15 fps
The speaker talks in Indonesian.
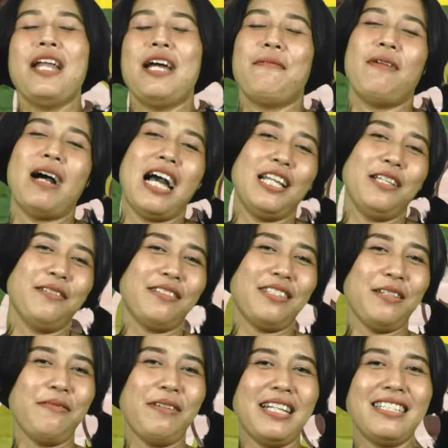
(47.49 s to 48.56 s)
Mek Wahyu
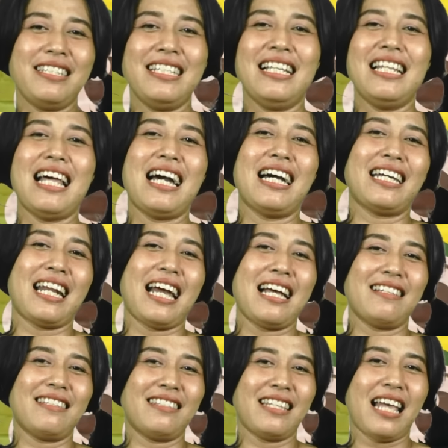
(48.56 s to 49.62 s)
sih wes hilang
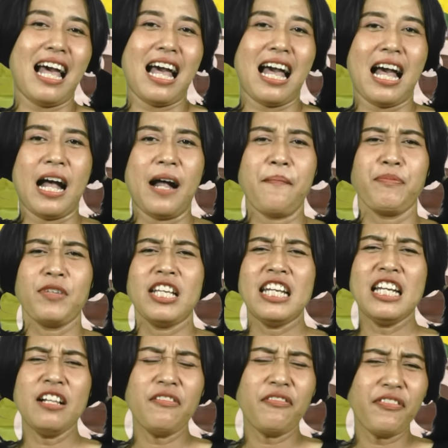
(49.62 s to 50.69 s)
rasa.
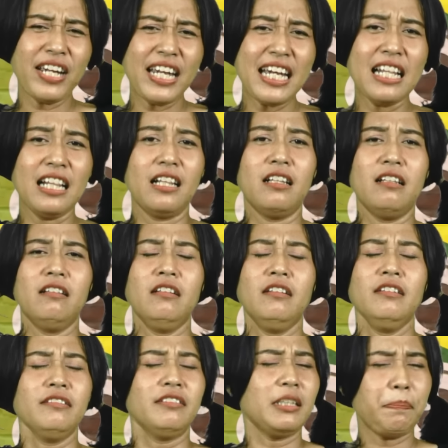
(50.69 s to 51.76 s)
Ilfil,
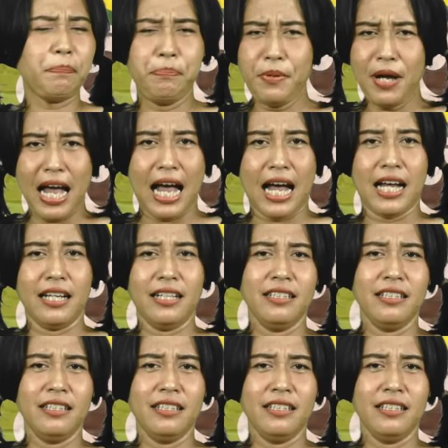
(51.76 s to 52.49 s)
sebah.